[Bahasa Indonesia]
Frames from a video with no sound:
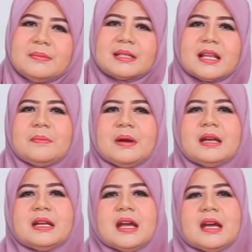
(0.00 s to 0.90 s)
bersama
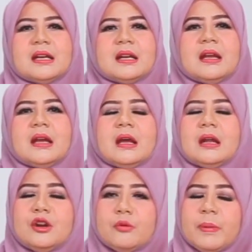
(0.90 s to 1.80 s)
dengan
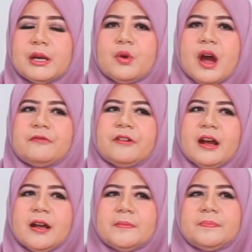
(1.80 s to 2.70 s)
Dompet
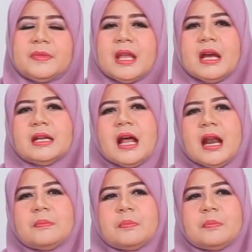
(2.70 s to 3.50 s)
Duafa dalam